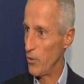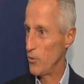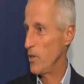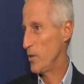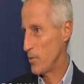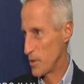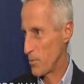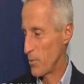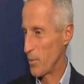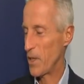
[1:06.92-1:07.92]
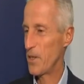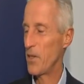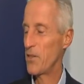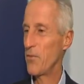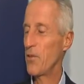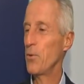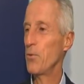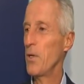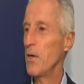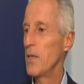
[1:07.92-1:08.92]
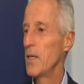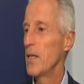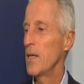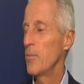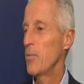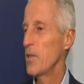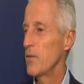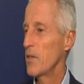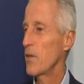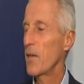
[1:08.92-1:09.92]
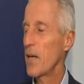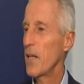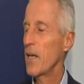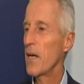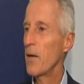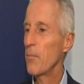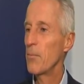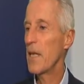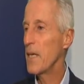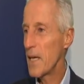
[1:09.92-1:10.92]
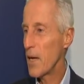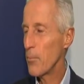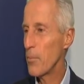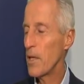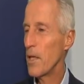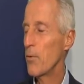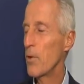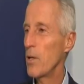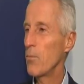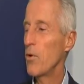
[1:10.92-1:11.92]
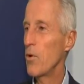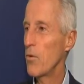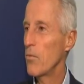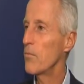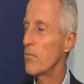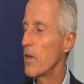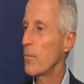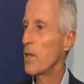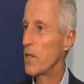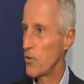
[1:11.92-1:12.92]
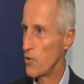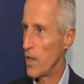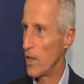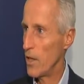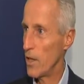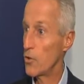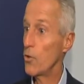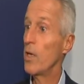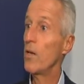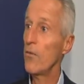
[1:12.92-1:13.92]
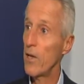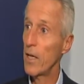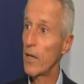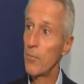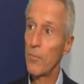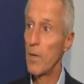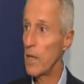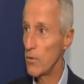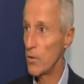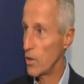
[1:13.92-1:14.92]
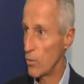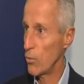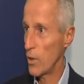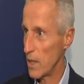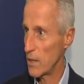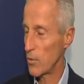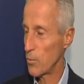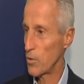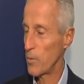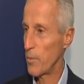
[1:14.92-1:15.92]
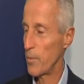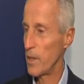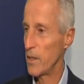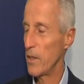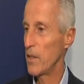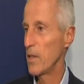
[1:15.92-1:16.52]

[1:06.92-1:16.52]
oggi e questo mi pare sia già avvenuto. E poi deve trovare camp dei campi nei quali può veramente eccellere, cioè innovare meglio di chiunque altro possibilmente.